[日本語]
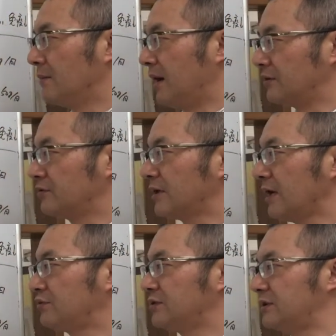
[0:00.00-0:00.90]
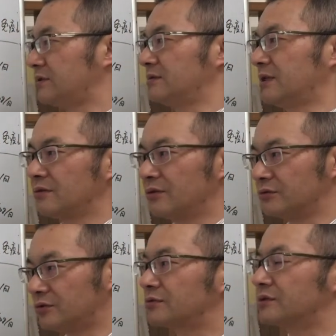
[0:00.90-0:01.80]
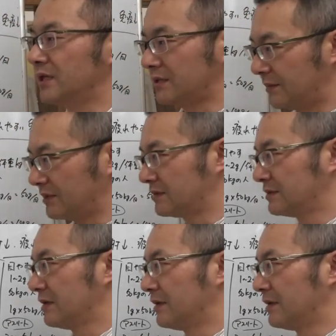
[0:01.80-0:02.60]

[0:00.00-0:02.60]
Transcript: まあ、有害物質っていうのを作り出します